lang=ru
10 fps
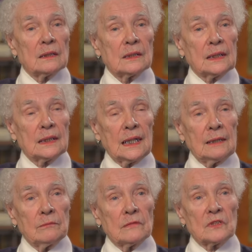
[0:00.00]
так
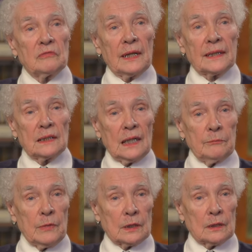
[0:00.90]
там два
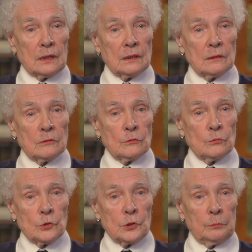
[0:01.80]
километра
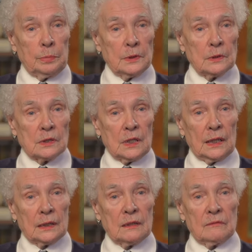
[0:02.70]
уже было до
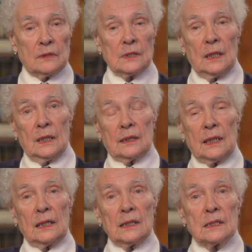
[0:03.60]
этого,
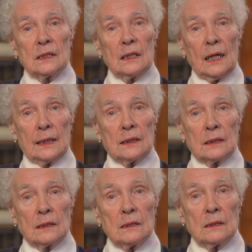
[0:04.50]
до Ленинграда.